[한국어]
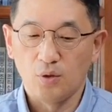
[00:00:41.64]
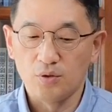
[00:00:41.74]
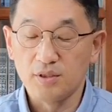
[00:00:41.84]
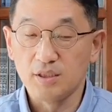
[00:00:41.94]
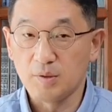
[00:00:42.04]

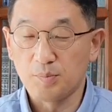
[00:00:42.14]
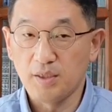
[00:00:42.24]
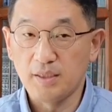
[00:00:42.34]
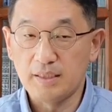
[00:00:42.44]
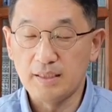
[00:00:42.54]
오늘은
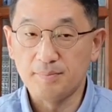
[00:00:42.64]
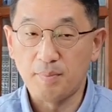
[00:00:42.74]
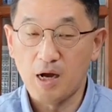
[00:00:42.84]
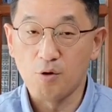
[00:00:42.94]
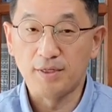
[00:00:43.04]
특별히
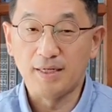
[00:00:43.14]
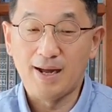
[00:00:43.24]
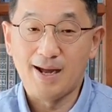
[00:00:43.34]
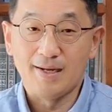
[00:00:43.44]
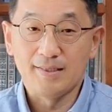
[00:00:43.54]
이
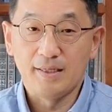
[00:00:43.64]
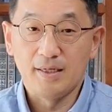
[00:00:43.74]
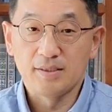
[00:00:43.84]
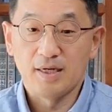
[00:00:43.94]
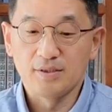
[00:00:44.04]
바울이
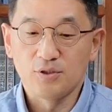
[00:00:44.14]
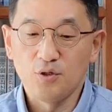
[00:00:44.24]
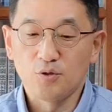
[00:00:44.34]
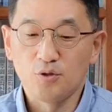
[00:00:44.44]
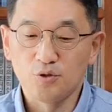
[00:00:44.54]
아덴에서 한
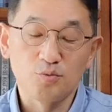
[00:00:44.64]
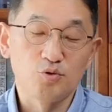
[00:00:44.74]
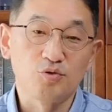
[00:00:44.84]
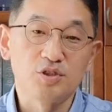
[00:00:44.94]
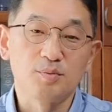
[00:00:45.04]
설교를
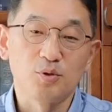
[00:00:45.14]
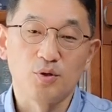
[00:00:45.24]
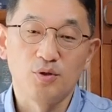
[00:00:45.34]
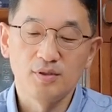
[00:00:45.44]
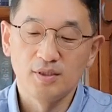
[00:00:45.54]
좀
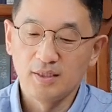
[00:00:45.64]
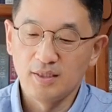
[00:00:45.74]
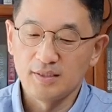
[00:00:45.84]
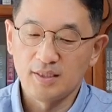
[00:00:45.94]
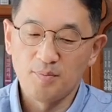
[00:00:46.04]
중심으로
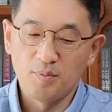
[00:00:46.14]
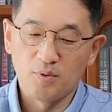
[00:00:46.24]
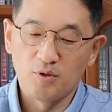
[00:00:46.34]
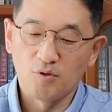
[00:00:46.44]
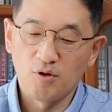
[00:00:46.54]

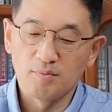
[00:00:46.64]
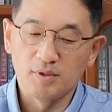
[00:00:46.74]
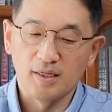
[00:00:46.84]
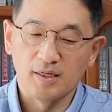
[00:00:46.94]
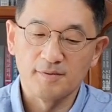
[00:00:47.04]
살펴보려고
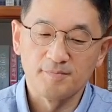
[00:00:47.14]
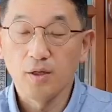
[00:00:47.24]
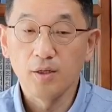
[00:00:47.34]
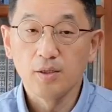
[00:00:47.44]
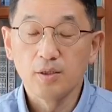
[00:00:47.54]
합니다.
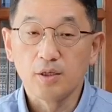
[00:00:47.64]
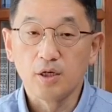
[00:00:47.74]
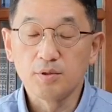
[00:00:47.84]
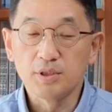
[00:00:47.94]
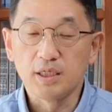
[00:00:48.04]

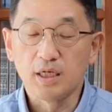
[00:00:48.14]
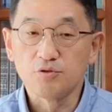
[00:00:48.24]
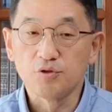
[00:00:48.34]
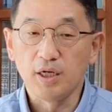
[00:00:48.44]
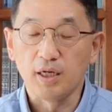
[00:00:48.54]
여러분
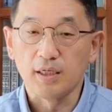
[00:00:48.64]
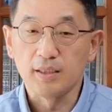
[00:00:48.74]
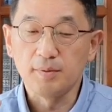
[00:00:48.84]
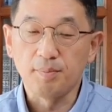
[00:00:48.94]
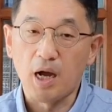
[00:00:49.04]
지난주에
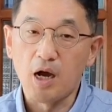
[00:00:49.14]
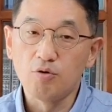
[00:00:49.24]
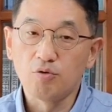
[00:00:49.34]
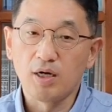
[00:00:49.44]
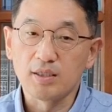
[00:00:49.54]
이
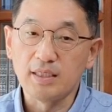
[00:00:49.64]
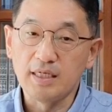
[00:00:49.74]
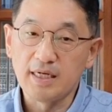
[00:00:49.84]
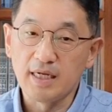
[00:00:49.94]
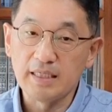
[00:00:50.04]
바울과 그
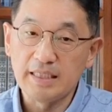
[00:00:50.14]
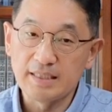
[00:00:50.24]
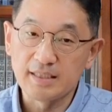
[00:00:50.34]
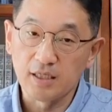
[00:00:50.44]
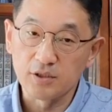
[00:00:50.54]
일행이
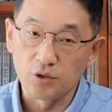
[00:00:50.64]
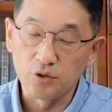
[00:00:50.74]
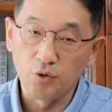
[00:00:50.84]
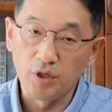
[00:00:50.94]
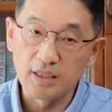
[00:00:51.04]
2차
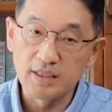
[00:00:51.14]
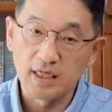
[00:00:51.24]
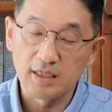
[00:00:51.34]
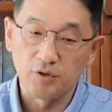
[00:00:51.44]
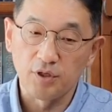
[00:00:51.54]
전도여행이
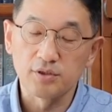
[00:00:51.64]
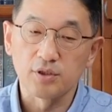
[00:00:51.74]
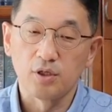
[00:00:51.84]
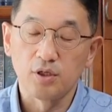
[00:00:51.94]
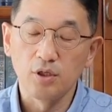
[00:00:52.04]
시작이
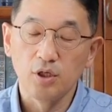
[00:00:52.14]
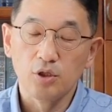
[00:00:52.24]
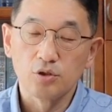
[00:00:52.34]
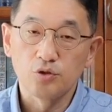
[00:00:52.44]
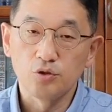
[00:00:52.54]
되어서
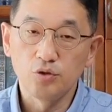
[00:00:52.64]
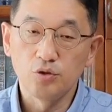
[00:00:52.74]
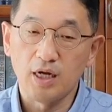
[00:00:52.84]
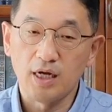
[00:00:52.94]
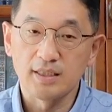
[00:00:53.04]

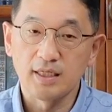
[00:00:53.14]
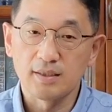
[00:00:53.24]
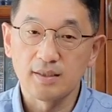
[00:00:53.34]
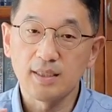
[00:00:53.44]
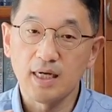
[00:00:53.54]
쭉
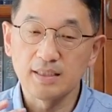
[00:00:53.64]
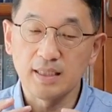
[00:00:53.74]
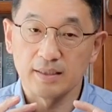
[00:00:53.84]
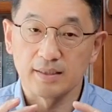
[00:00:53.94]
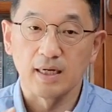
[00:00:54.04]
아시아
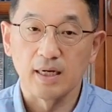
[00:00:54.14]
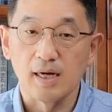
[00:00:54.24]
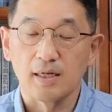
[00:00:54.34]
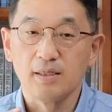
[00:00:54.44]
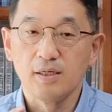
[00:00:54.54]
끝까지
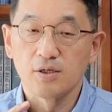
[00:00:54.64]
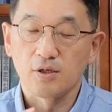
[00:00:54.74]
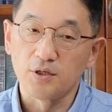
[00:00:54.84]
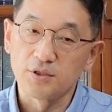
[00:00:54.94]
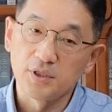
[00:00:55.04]
갔다가
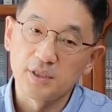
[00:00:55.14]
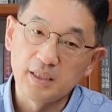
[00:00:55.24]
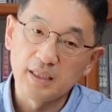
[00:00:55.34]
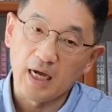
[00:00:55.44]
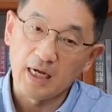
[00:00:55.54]
거기서
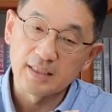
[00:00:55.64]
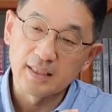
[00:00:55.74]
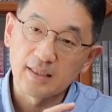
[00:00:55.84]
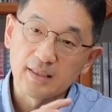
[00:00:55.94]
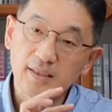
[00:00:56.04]
이
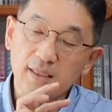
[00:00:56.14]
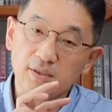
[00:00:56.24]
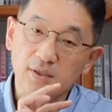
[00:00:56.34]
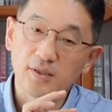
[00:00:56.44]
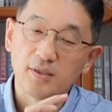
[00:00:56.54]
아시아
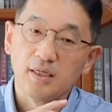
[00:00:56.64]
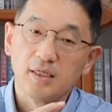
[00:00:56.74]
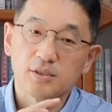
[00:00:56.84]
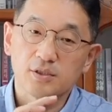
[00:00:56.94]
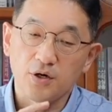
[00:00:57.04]
끝에서
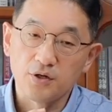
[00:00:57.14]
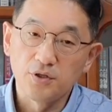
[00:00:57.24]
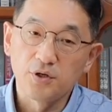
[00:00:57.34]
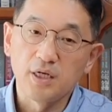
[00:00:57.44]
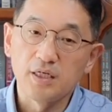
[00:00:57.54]

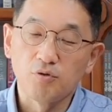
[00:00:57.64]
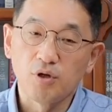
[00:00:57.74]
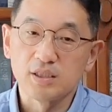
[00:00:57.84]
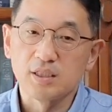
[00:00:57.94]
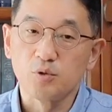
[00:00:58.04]
성령의
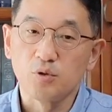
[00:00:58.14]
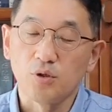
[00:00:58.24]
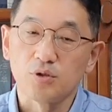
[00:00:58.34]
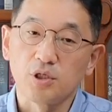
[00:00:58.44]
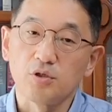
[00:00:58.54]

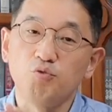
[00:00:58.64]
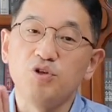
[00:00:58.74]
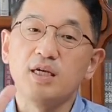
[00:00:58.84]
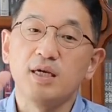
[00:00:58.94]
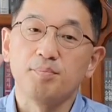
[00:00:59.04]
인도하심으로 저
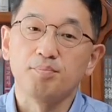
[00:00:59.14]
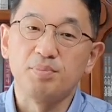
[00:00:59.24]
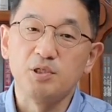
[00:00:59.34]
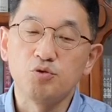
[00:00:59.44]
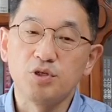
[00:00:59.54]
위에
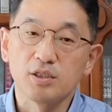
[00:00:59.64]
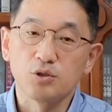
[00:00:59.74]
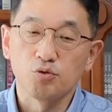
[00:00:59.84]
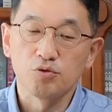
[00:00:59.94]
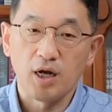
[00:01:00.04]

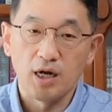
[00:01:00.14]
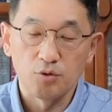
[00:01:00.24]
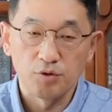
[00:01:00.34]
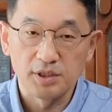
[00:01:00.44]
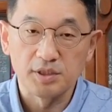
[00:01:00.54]
비두기아 쪽으로
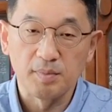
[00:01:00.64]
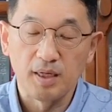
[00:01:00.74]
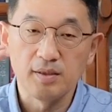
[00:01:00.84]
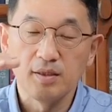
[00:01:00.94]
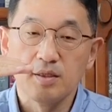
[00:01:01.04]
가려고
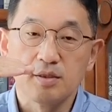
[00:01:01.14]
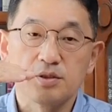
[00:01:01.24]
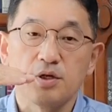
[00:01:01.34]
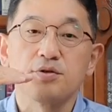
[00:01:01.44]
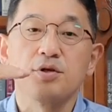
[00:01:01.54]
했지만
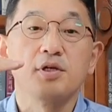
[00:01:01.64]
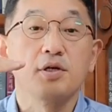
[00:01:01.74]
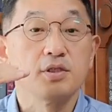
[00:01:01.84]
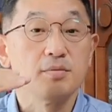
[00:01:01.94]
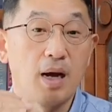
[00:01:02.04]
성령이
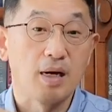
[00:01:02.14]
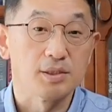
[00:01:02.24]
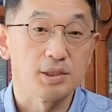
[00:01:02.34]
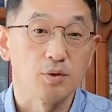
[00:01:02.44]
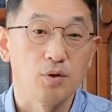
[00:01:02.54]
이것을
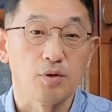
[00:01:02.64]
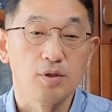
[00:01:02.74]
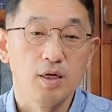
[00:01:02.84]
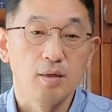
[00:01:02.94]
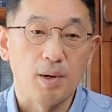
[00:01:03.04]

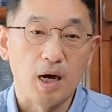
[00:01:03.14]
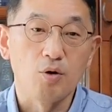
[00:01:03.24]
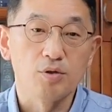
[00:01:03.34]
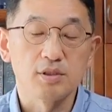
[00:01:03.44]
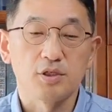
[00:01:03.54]
막으시고
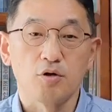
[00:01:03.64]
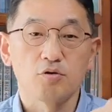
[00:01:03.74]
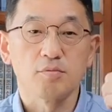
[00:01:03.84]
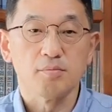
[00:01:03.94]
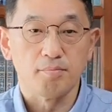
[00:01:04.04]
바울은 결국